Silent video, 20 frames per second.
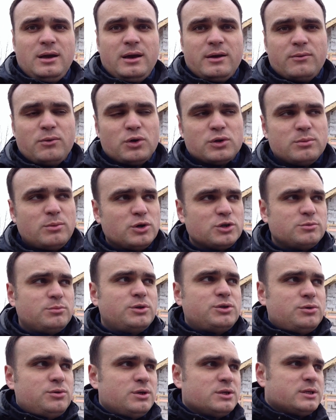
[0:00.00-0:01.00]
Вот, может
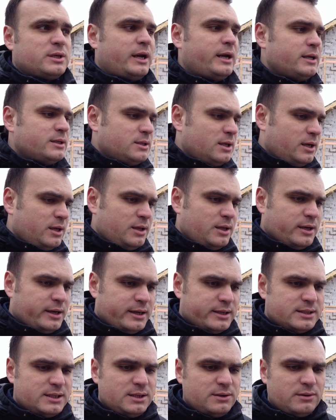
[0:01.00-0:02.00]
быть, у них строители
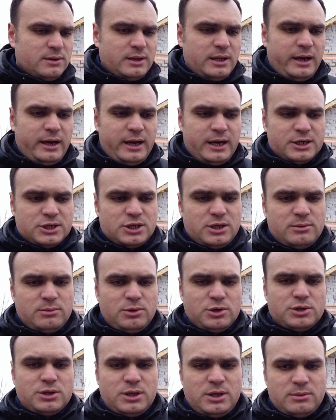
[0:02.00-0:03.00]
некрасиво наряжены,
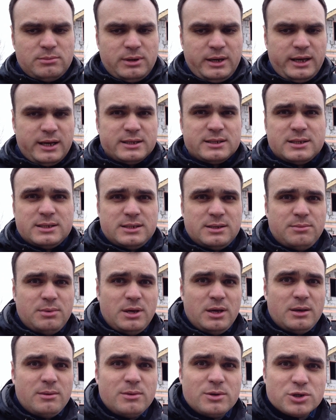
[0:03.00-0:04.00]
может, они боятся
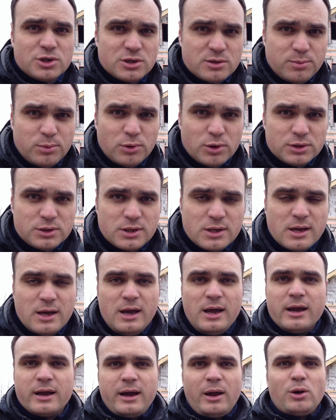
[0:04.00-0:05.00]
себе имидж испортить.
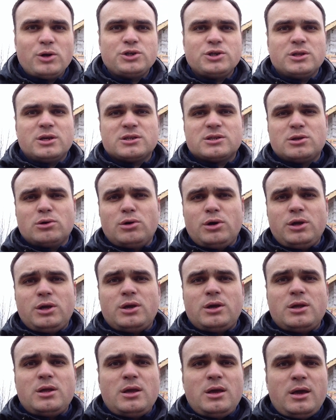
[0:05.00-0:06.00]
Короче,
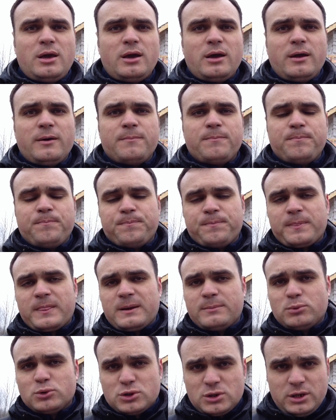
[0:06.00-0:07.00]
настройки не
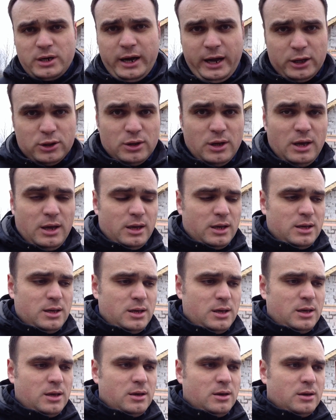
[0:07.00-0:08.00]
пускают.
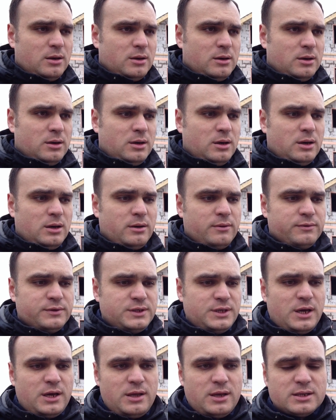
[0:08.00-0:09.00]
И э, в
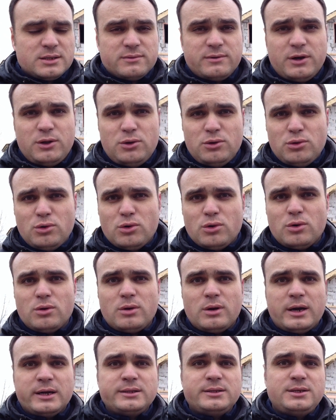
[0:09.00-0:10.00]
день я звоню
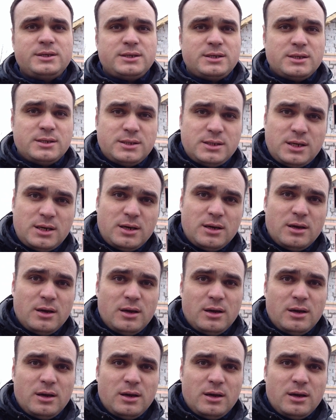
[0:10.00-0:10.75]
от 10